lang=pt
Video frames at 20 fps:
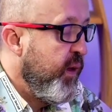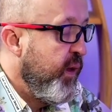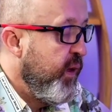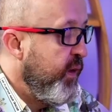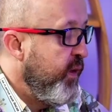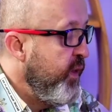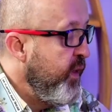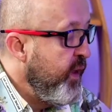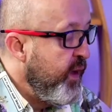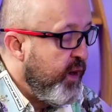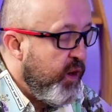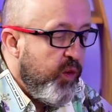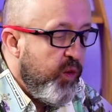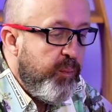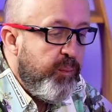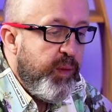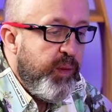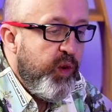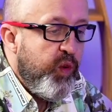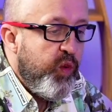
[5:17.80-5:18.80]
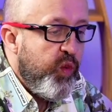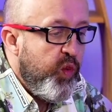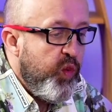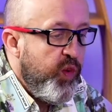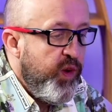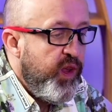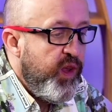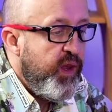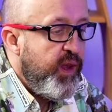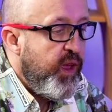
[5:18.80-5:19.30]
Não
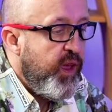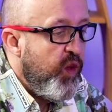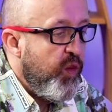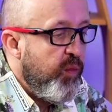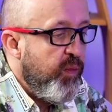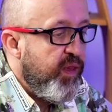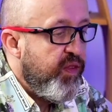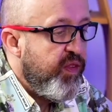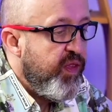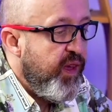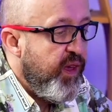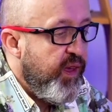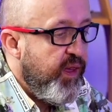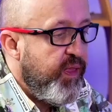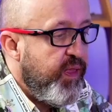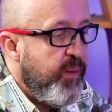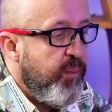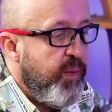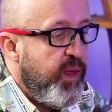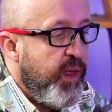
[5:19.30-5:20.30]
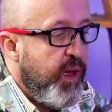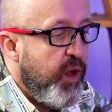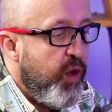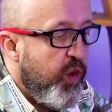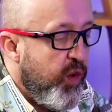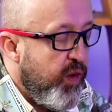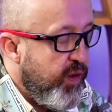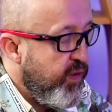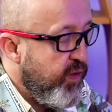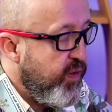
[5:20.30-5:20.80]
procure nenhuma saída
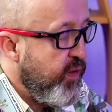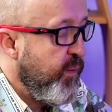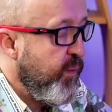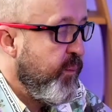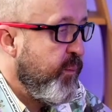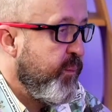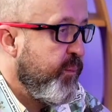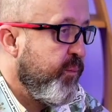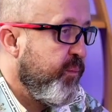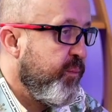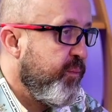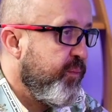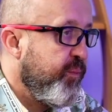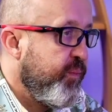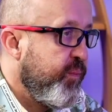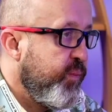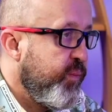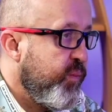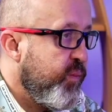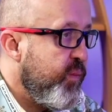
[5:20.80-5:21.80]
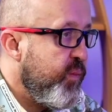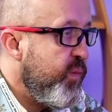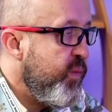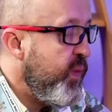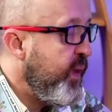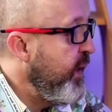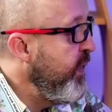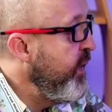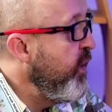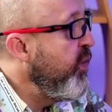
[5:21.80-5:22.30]
milagrosa.
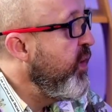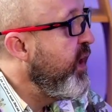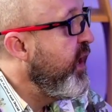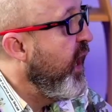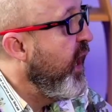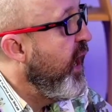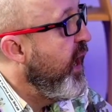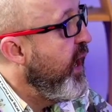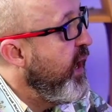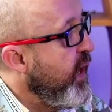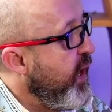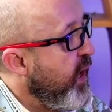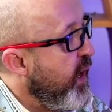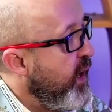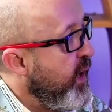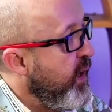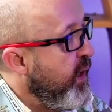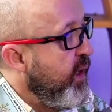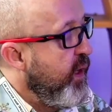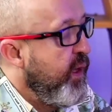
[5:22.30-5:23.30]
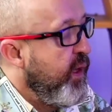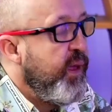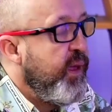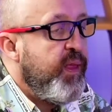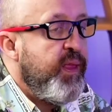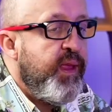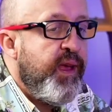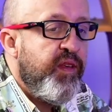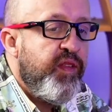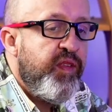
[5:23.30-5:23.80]
Não caia
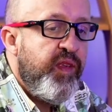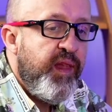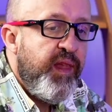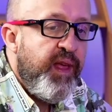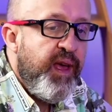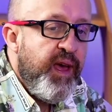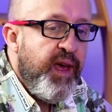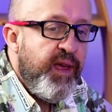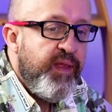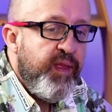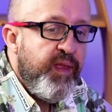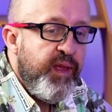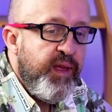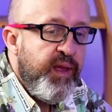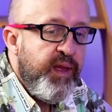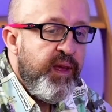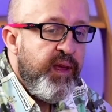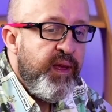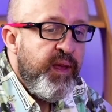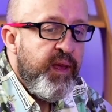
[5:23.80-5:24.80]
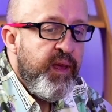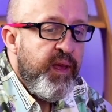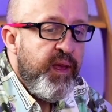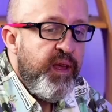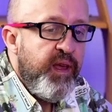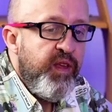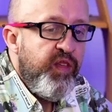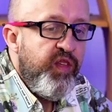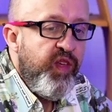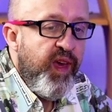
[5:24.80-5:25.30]
na cilada
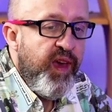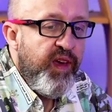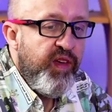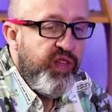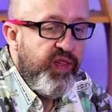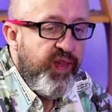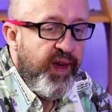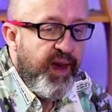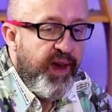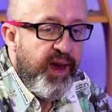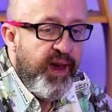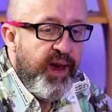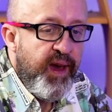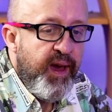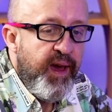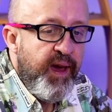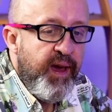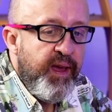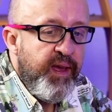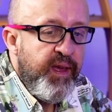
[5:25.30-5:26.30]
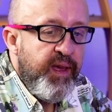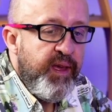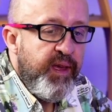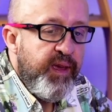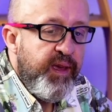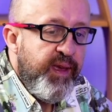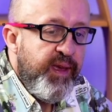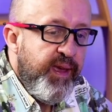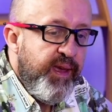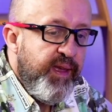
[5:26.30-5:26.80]
de achar
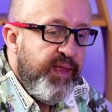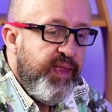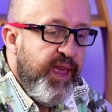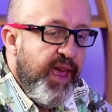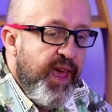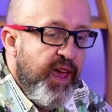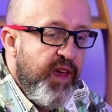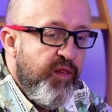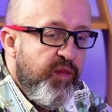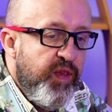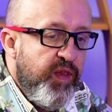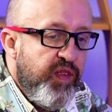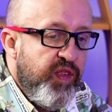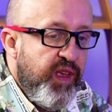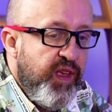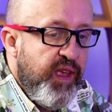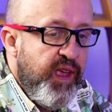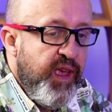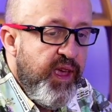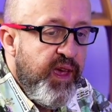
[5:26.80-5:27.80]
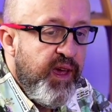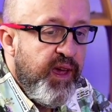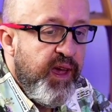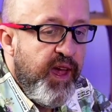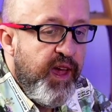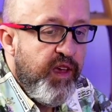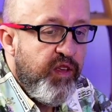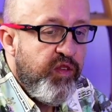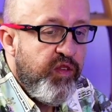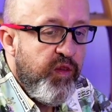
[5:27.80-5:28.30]
que deve seguir
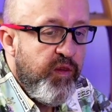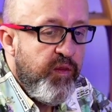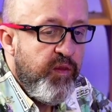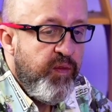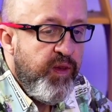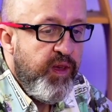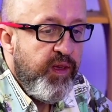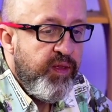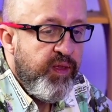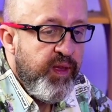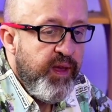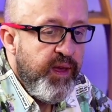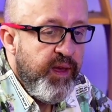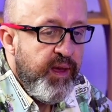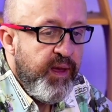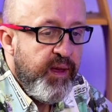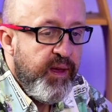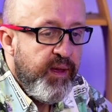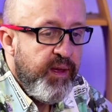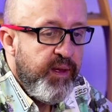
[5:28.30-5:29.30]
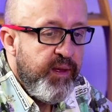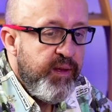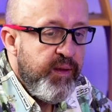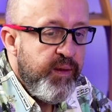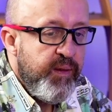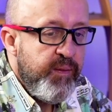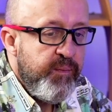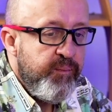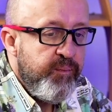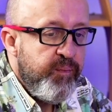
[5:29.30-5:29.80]
a sua vida
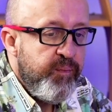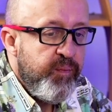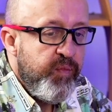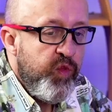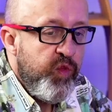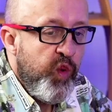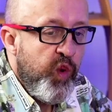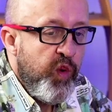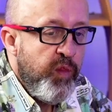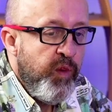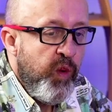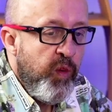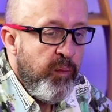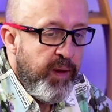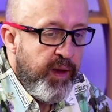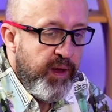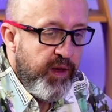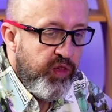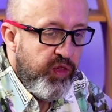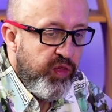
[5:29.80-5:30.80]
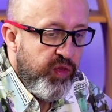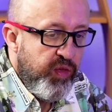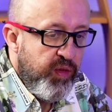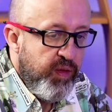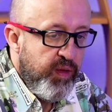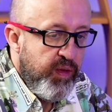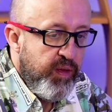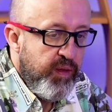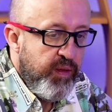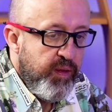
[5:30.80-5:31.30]
normalmente.
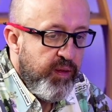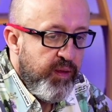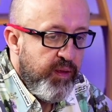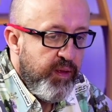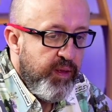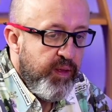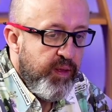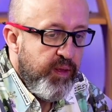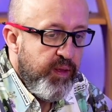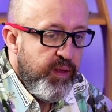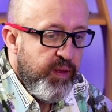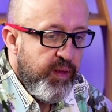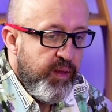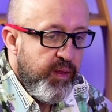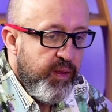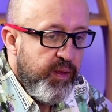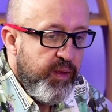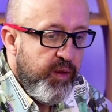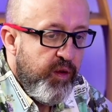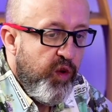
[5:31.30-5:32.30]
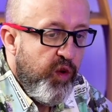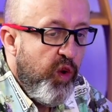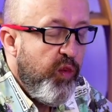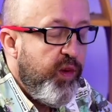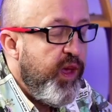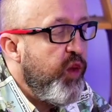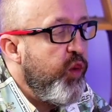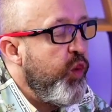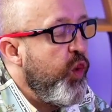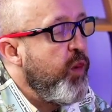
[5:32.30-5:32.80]
Qual que
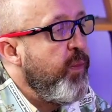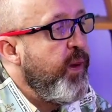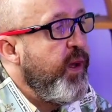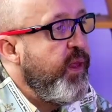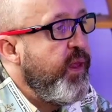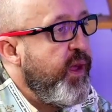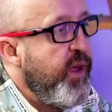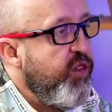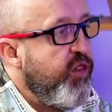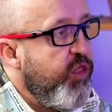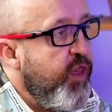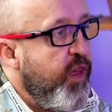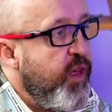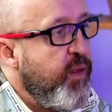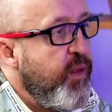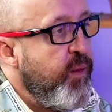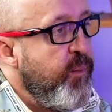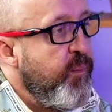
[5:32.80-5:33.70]
é a normalidade dela?